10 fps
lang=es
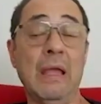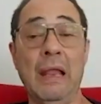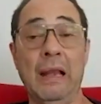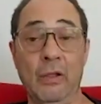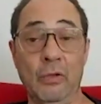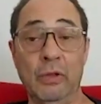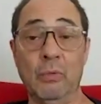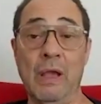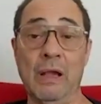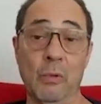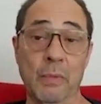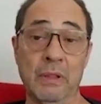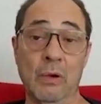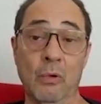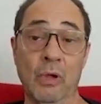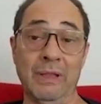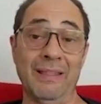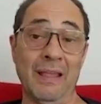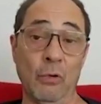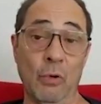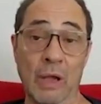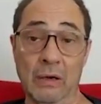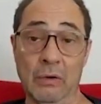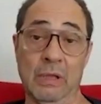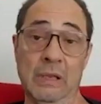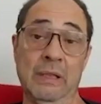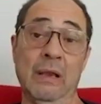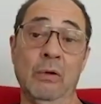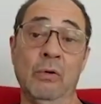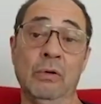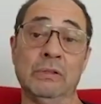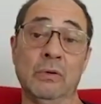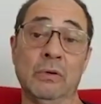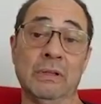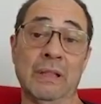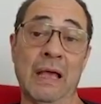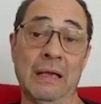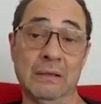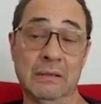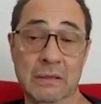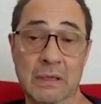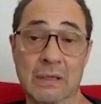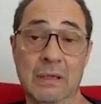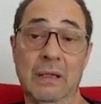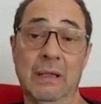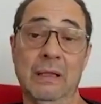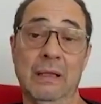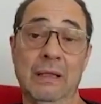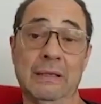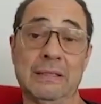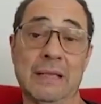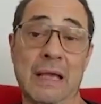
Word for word: el guión de una comedia, luego hay que dialogarlo y el diálogo es lo que te da eh,